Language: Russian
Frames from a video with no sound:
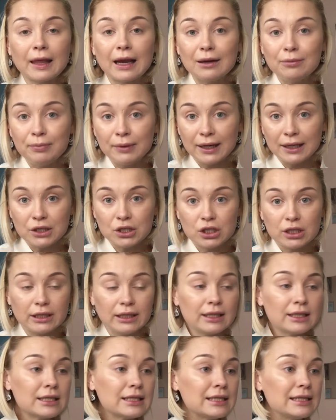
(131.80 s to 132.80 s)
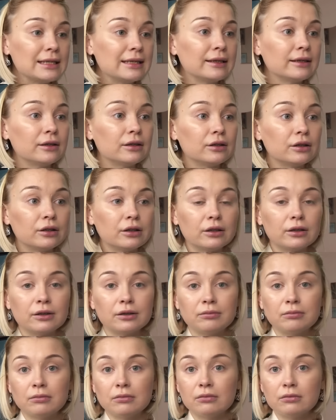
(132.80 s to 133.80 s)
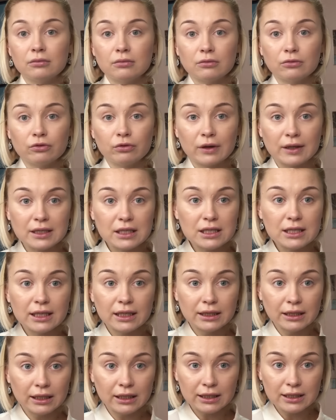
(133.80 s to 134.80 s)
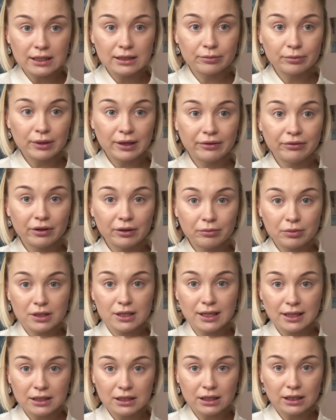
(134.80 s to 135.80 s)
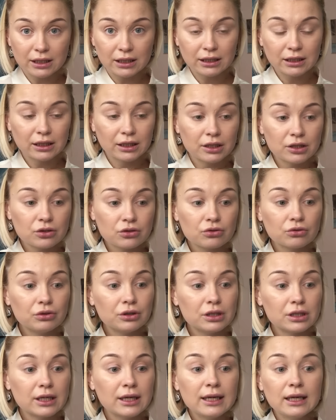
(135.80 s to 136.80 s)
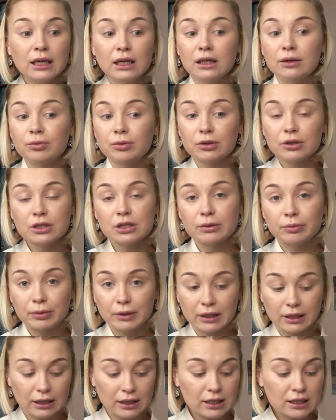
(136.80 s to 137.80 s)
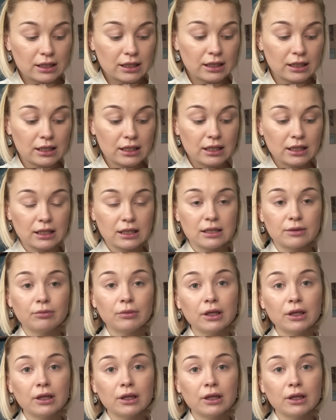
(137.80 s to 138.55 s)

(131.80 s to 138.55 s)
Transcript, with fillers: Опять же, если э, у вас нет на лице бровей, обязательно их нарисуйте и просто прокрасьте ресницы.